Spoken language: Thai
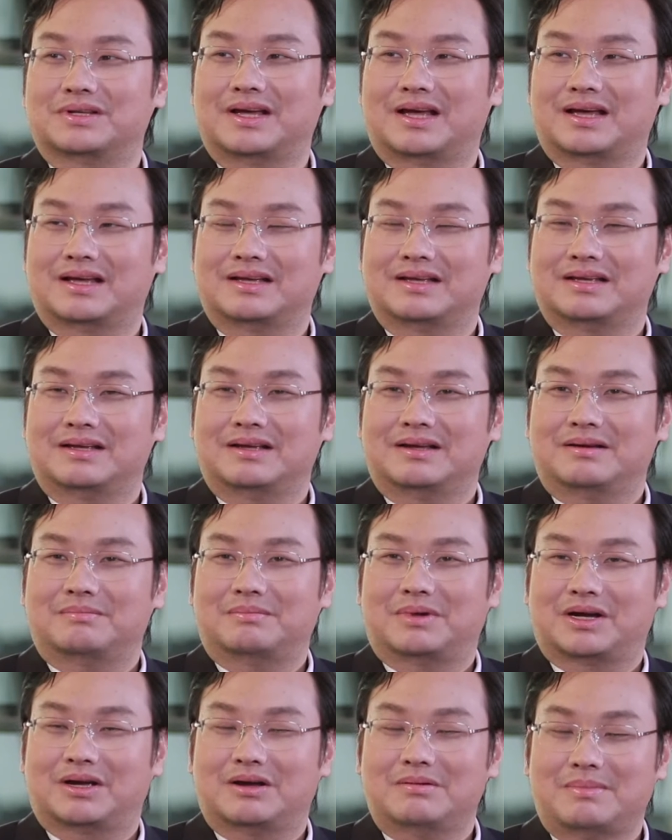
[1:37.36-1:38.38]
เนี่ย
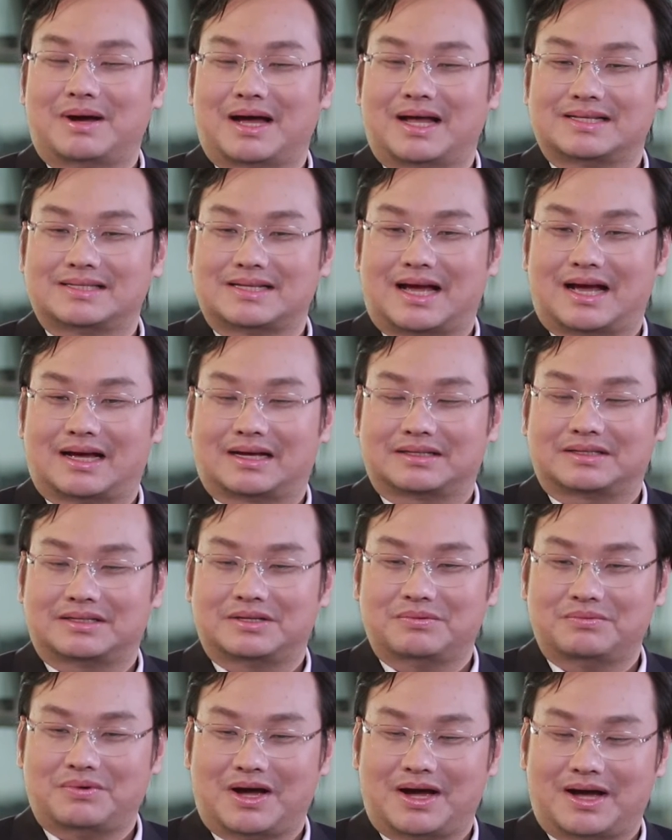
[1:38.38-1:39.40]
มันก็มาจาก
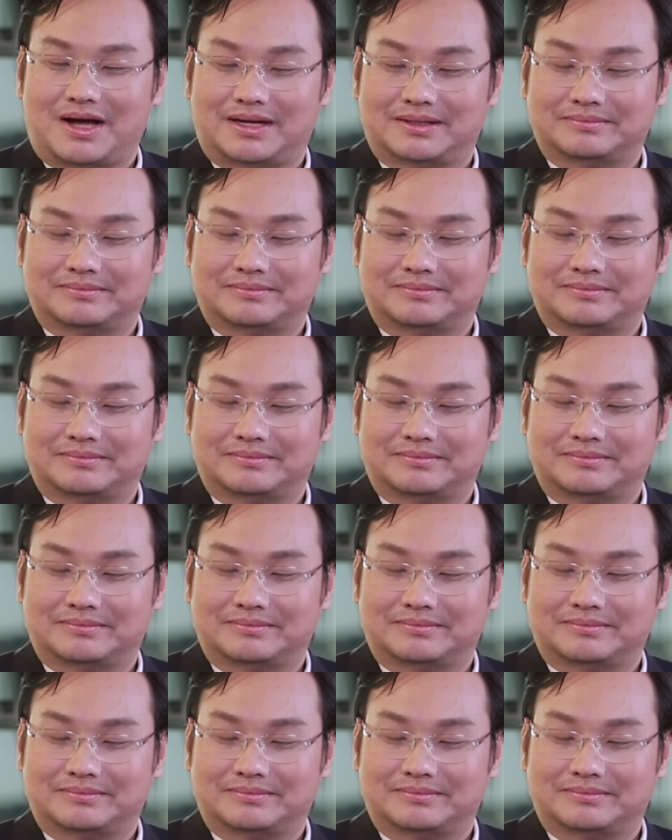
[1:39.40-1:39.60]
ที่ว่า